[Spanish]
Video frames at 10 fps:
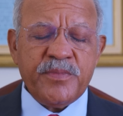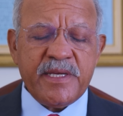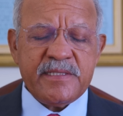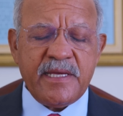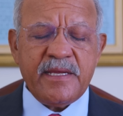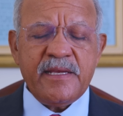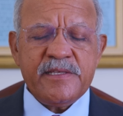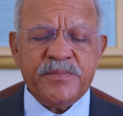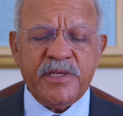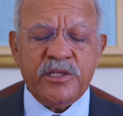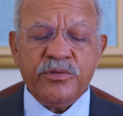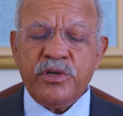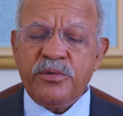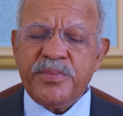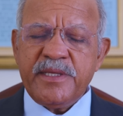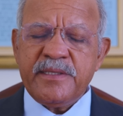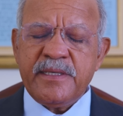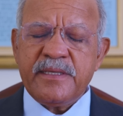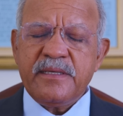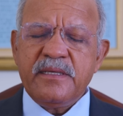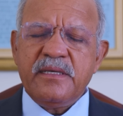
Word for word: para estar en el Espíritu y comprender